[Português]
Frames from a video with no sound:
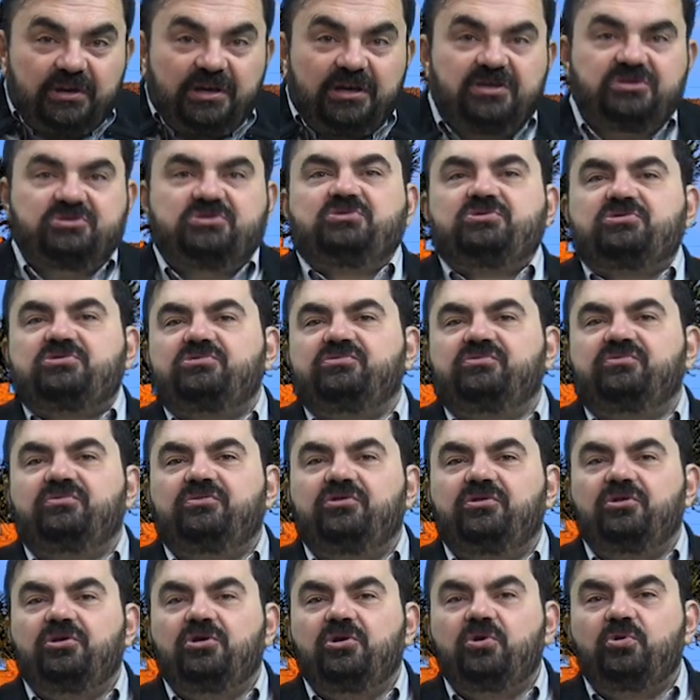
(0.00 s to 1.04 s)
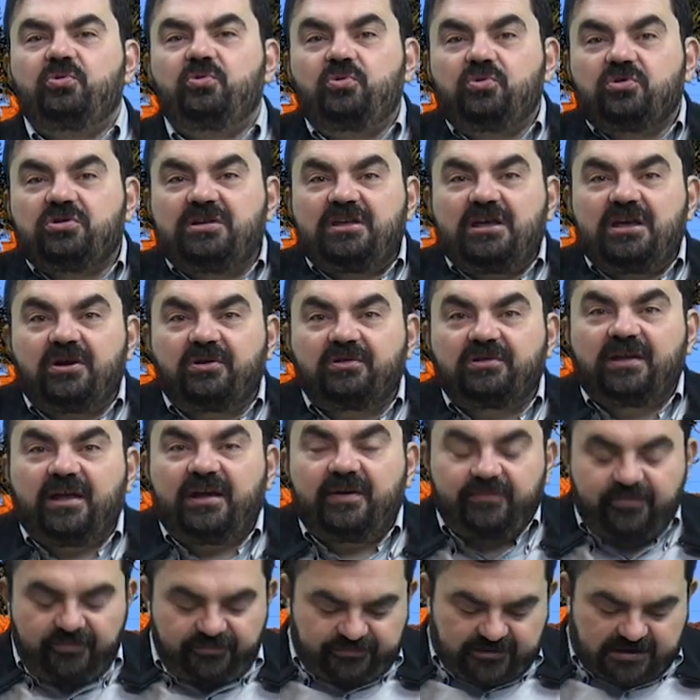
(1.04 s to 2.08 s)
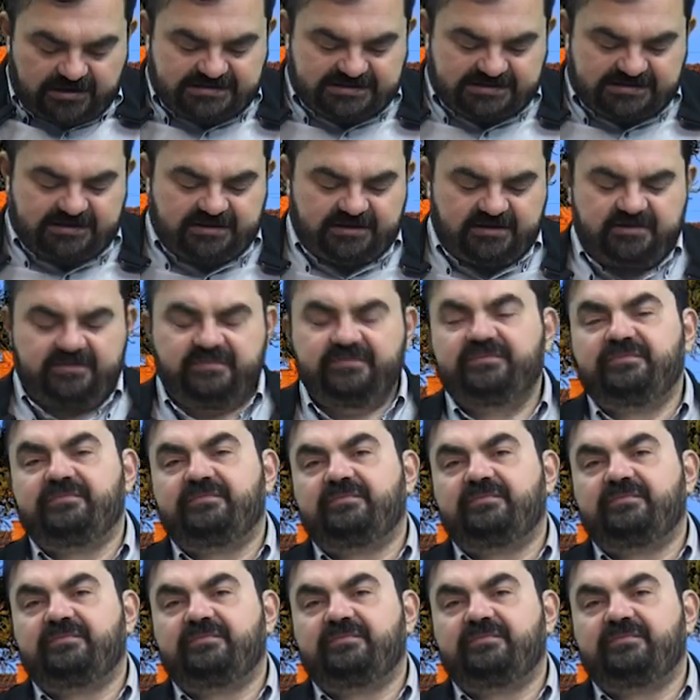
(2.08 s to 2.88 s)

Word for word: isso? O que eu devo fazer?